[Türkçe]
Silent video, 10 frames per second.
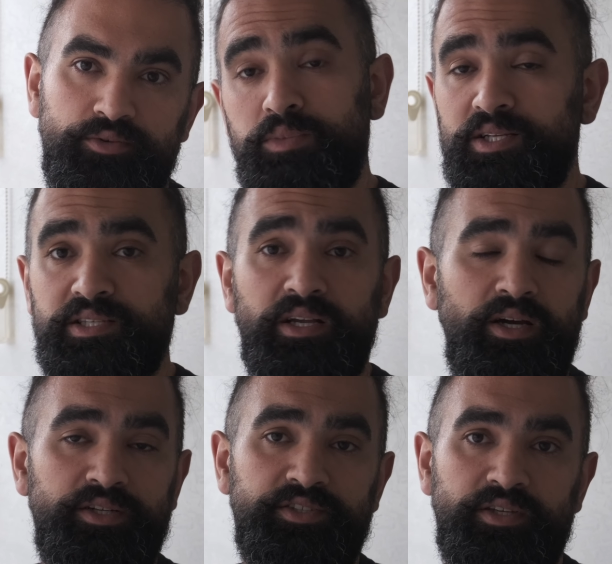Bazen
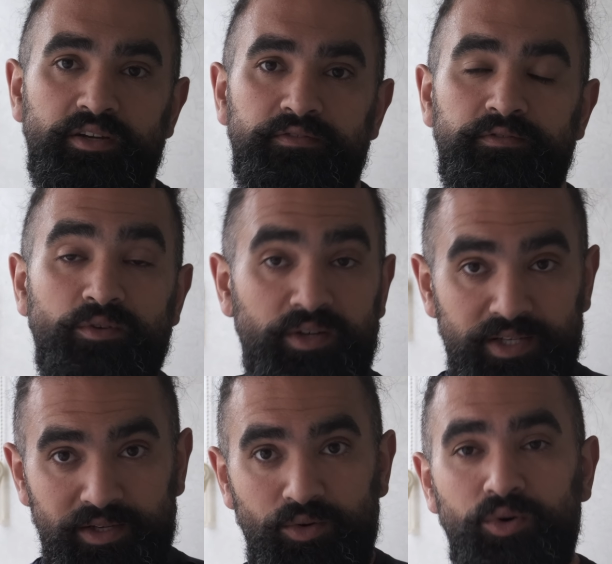karşı taraf
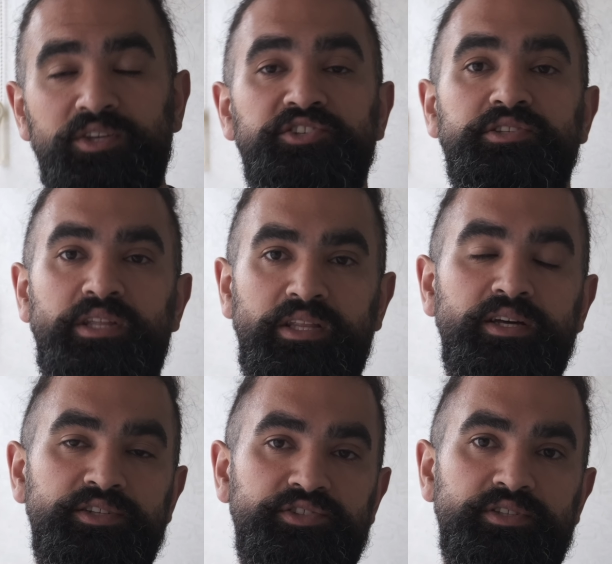o kişinin
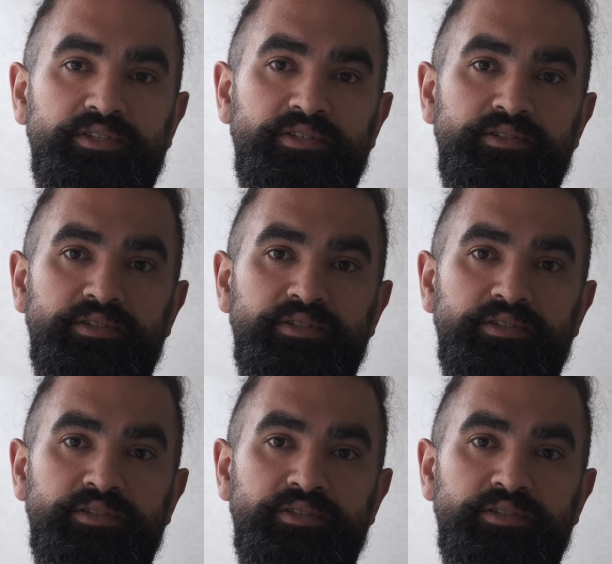inancını,